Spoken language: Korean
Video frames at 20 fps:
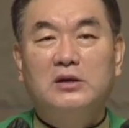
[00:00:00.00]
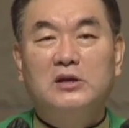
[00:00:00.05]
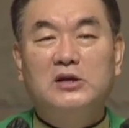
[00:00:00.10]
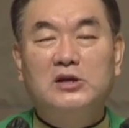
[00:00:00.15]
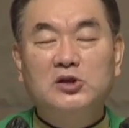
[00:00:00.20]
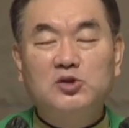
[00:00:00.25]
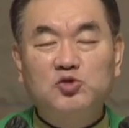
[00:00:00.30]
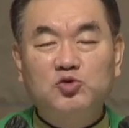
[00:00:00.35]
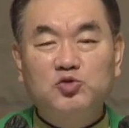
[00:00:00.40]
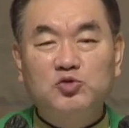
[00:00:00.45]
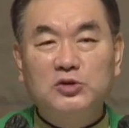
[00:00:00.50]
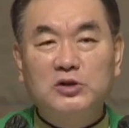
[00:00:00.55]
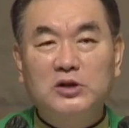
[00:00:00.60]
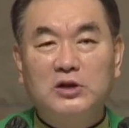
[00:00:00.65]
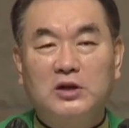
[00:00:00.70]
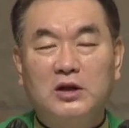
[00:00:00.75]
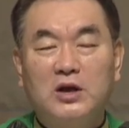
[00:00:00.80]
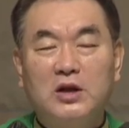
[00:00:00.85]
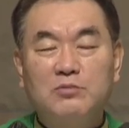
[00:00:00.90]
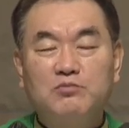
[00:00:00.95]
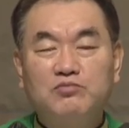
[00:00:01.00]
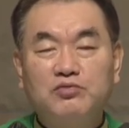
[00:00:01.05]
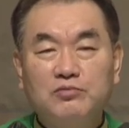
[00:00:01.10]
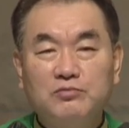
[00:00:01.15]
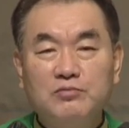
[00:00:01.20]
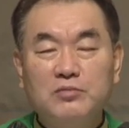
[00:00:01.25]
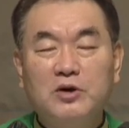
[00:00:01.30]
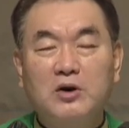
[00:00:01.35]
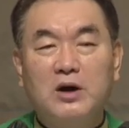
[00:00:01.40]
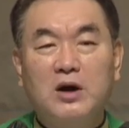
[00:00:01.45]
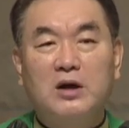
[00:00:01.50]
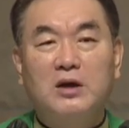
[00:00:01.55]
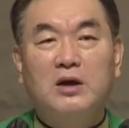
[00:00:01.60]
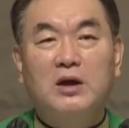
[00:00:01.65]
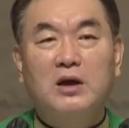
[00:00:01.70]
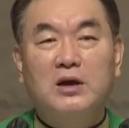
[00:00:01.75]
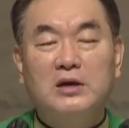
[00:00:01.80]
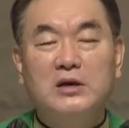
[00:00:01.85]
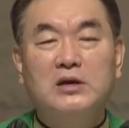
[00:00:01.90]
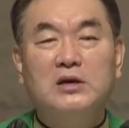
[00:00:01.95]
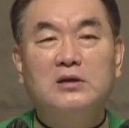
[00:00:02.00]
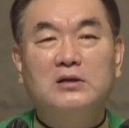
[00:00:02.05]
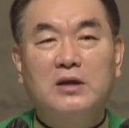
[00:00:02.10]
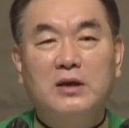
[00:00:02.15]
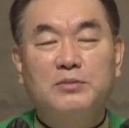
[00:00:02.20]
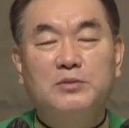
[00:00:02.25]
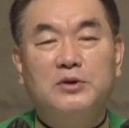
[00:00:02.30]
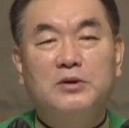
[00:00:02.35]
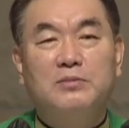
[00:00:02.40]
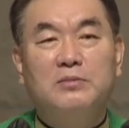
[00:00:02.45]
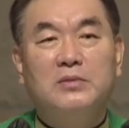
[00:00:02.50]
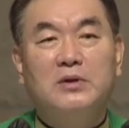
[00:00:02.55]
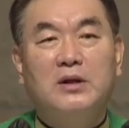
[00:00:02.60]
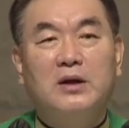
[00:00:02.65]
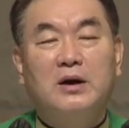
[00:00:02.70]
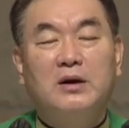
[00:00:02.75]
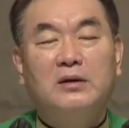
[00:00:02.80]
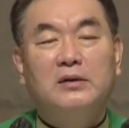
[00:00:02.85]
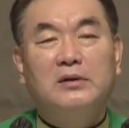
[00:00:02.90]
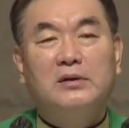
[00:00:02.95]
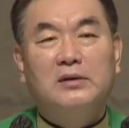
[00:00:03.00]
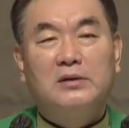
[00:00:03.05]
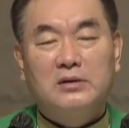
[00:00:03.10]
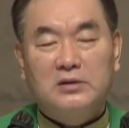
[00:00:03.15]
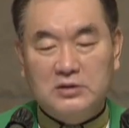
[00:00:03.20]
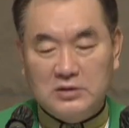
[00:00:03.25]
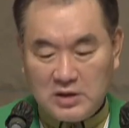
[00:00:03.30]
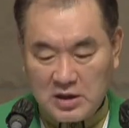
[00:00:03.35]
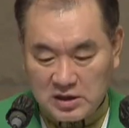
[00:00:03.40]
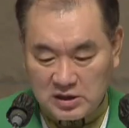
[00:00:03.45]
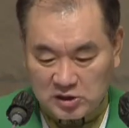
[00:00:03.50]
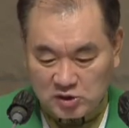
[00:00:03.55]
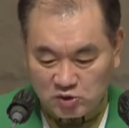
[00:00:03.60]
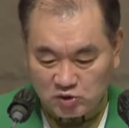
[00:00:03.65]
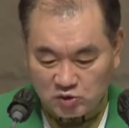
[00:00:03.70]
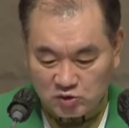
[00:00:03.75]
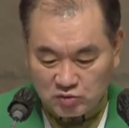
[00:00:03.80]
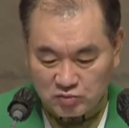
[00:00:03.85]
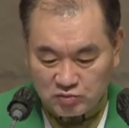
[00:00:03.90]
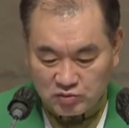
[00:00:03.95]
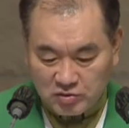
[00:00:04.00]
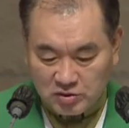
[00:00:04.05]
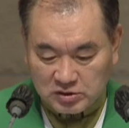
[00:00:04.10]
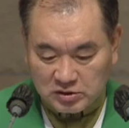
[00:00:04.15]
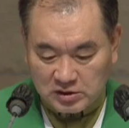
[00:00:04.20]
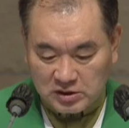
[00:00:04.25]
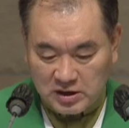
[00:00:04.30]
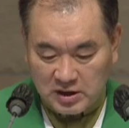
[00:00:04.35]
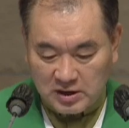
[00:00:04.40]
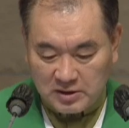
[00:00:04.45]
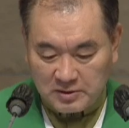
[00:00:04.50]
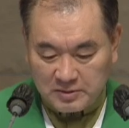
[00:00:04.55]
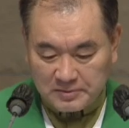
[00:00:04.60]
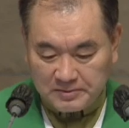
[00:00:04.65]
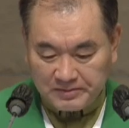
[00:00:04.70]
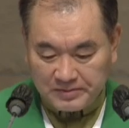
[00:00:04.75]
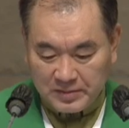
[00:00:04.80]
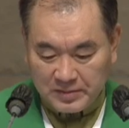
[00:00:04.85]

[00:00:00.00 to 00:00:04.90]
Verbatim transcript: 기준이 분명하게 있기 때문입니다. 그의 기준은 무엇일까요?